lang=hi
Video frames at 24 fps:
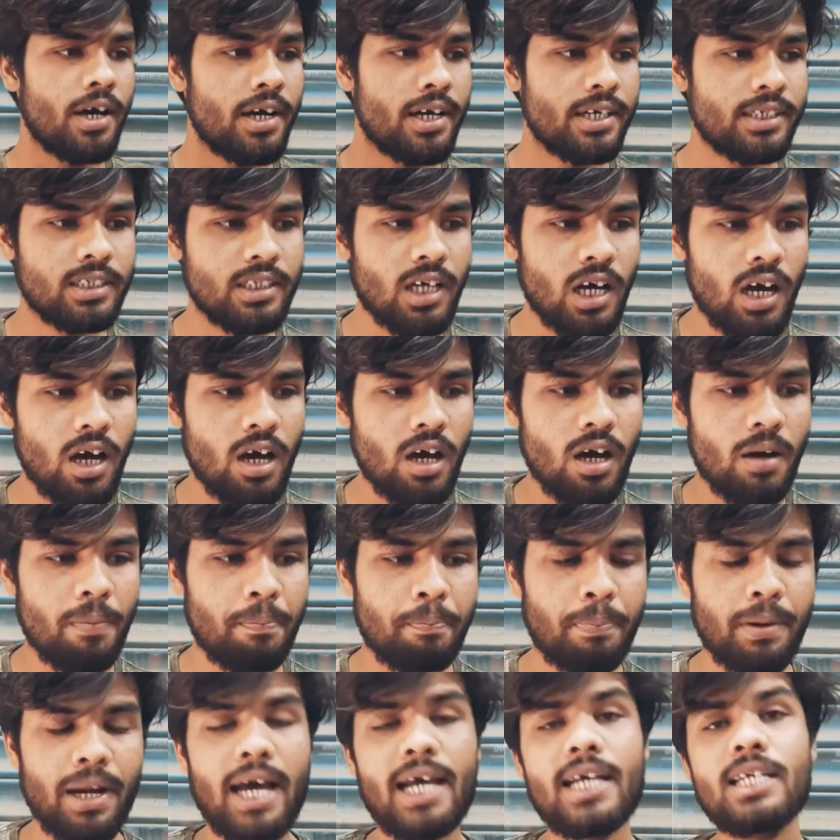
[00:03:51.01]
इसका
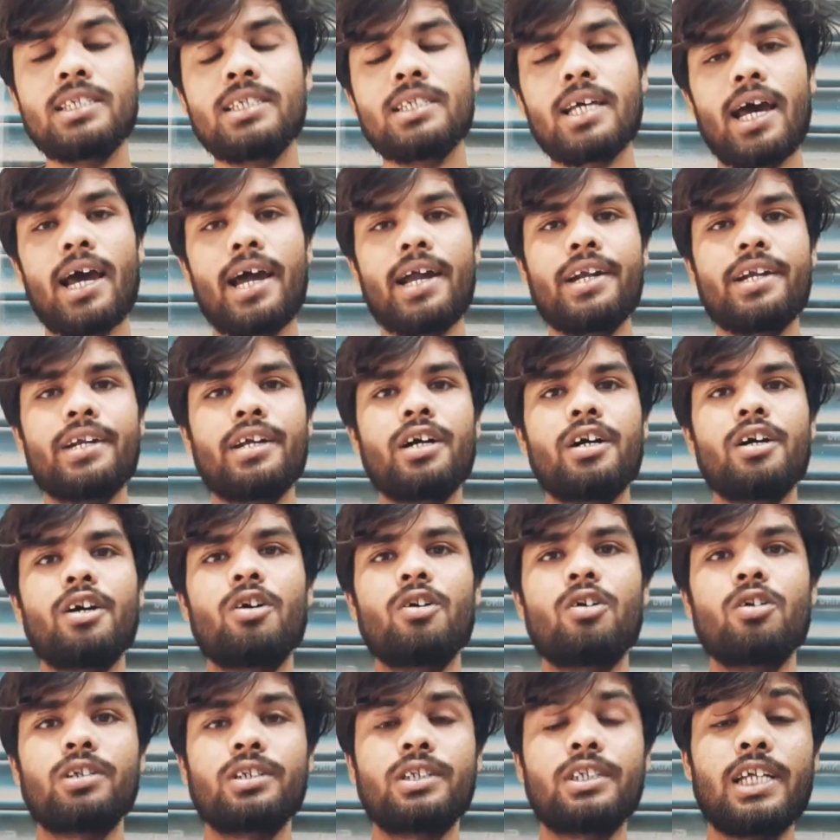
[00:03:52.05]
प्राइस एंड
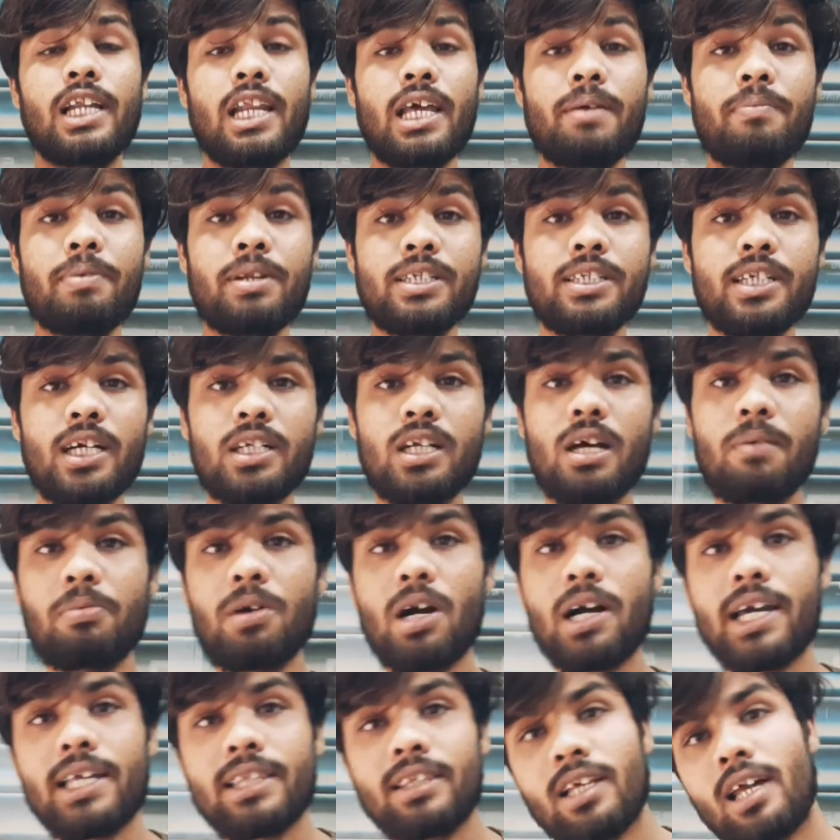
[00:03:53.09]
डिलीवरी चार्ज आपका
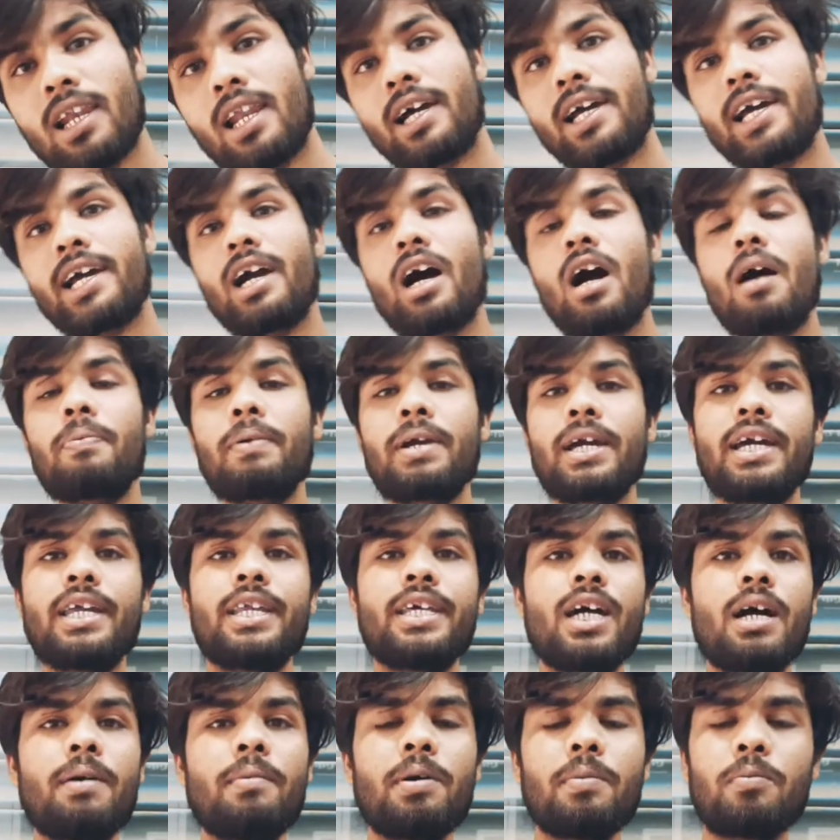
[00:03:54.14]
कितना लगेगा आपके
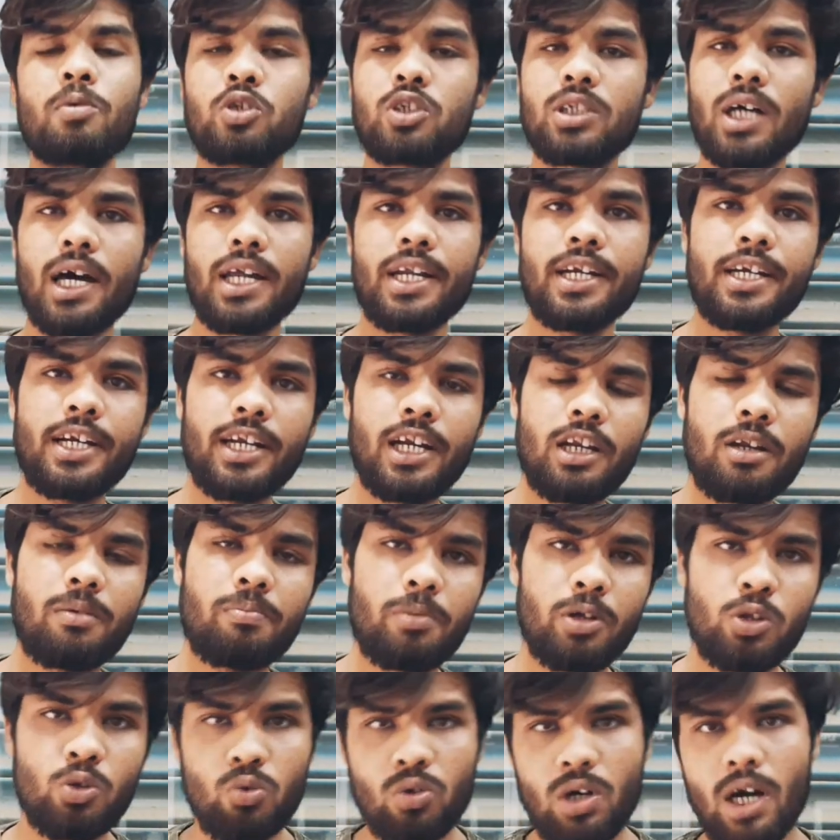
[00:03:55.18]
एरिया में वो सारी डिटेल
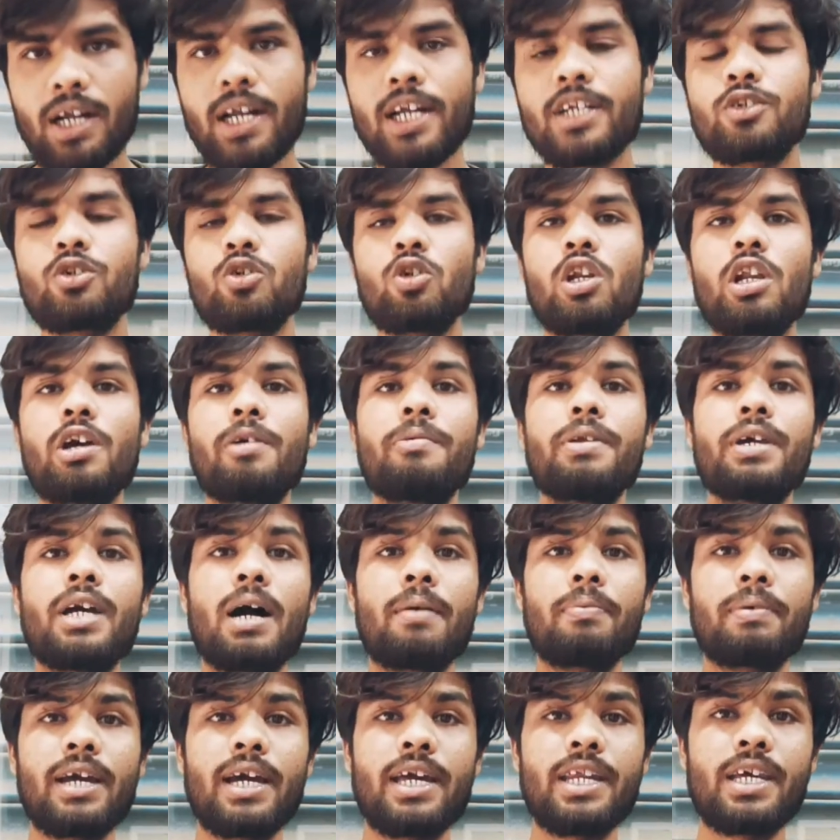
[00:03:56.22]
मैं दूंगा कैश ऑन डिलीवरी
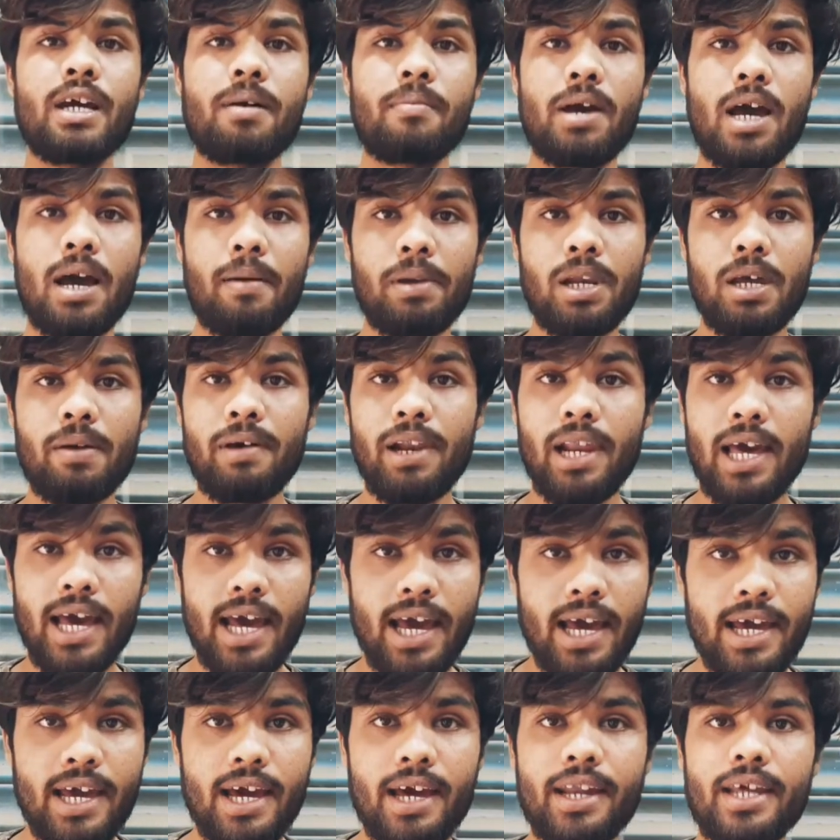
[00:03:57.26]
आपके एरिया में अवेलेबल
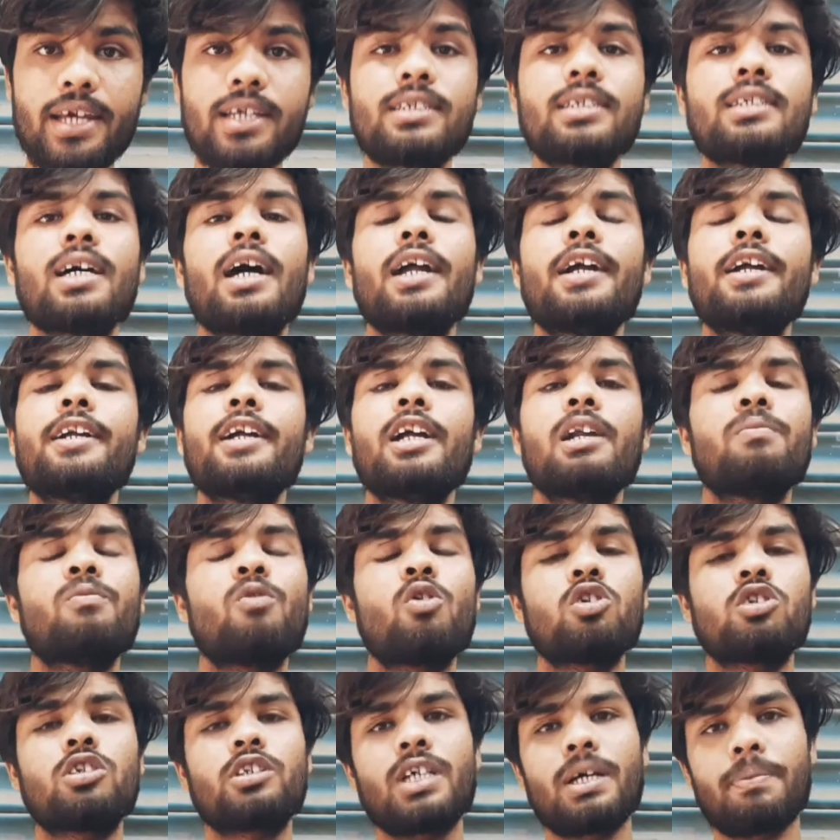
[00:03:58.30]
है या नहीं सारी डिटेल
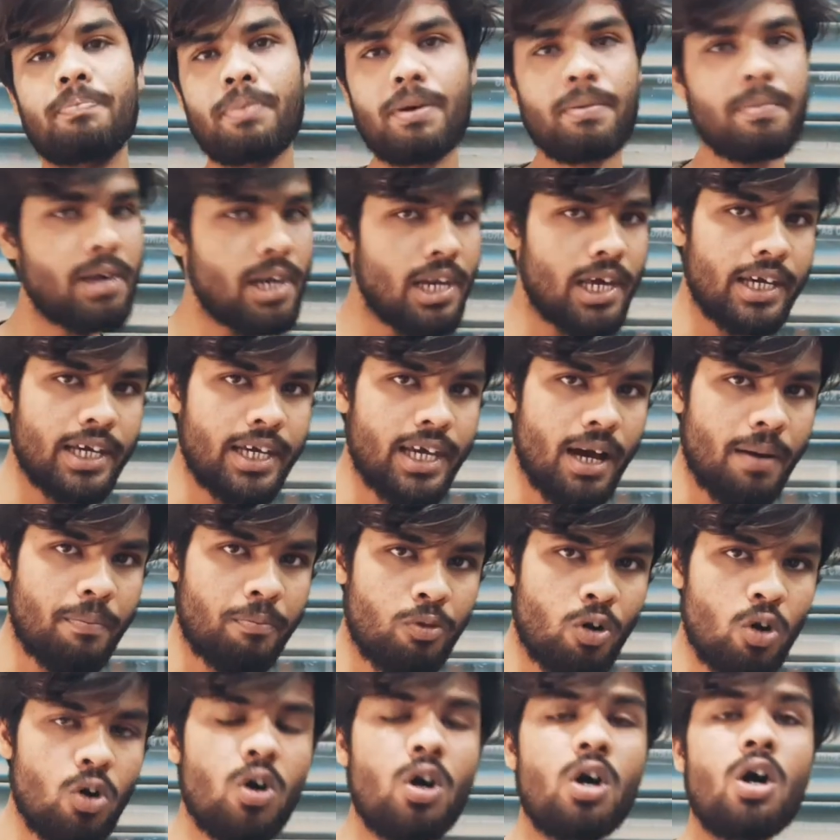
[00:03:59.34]
व्हाट्सएप पे मिलेगी
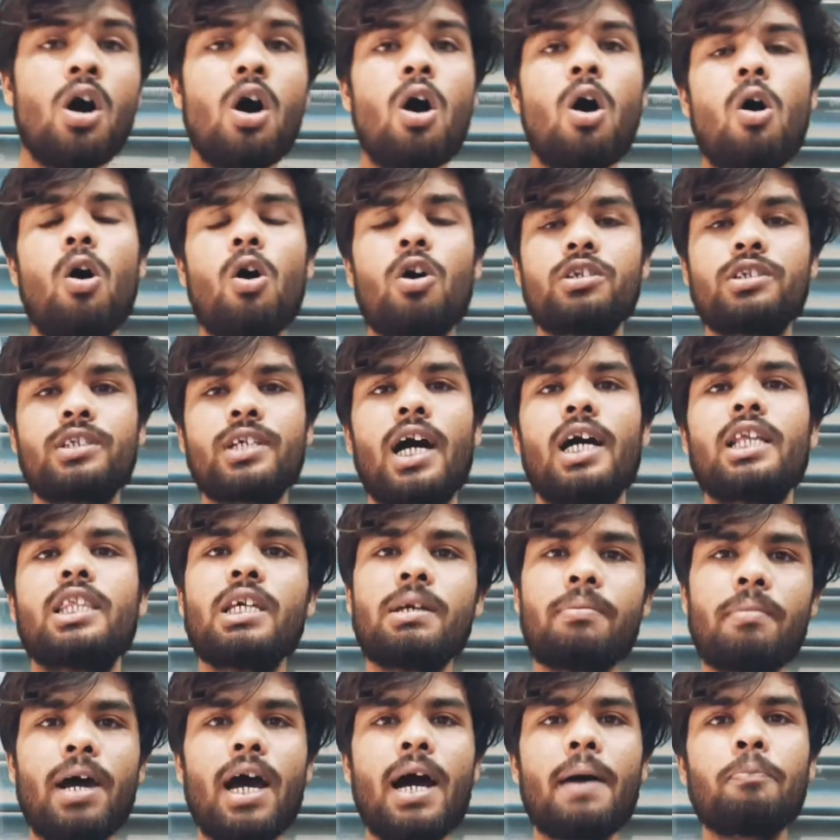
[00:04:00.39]
आपको और साथ
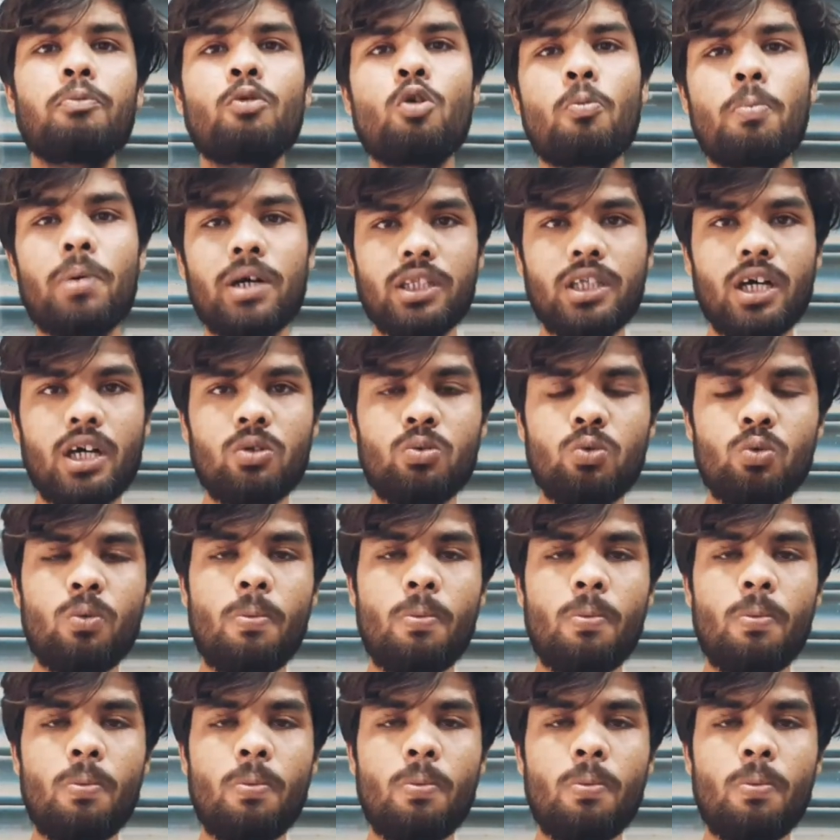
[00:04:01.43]
ही मैं आपको बता दूँ